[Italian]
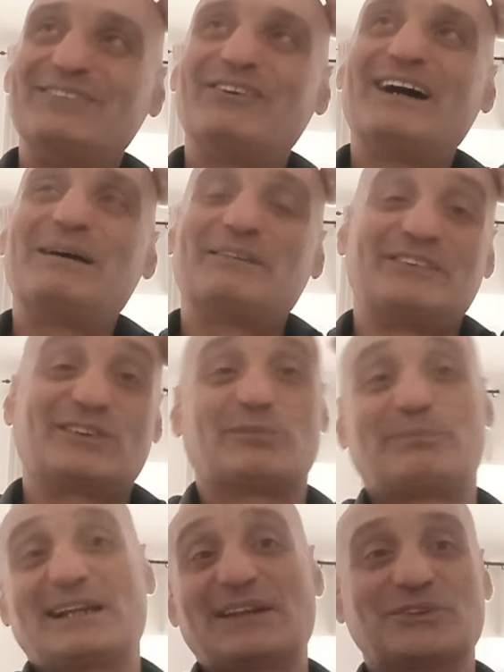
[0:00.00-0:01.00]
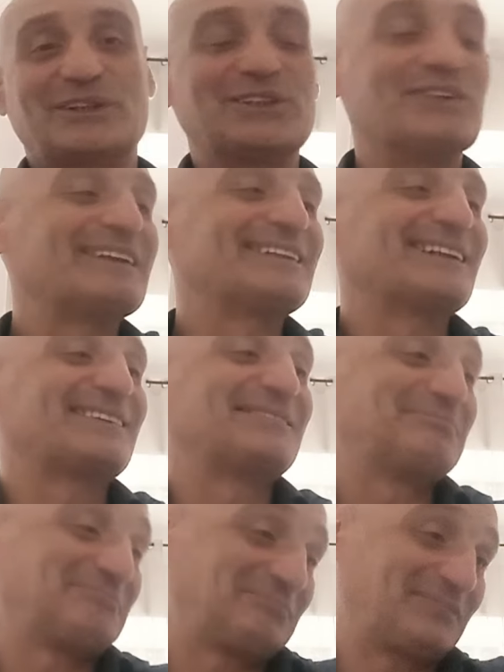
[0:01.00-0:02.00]
anni fa, vi sto parlando del
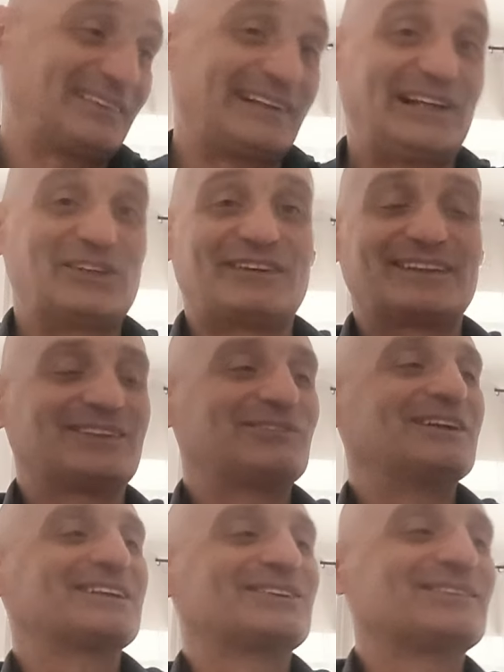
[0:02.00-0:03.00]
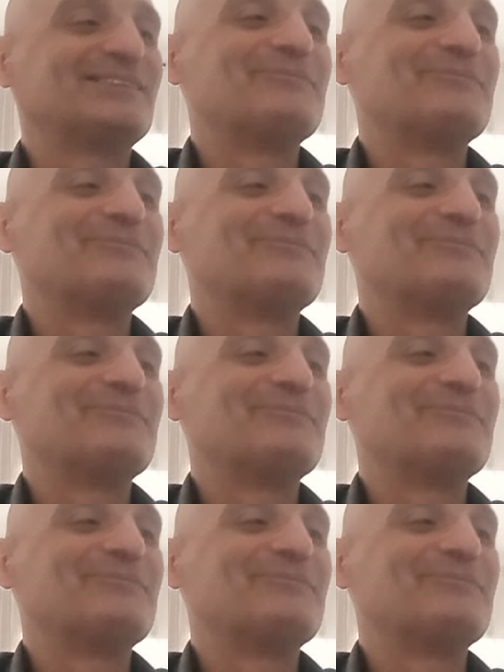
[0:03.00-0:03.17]
93-94,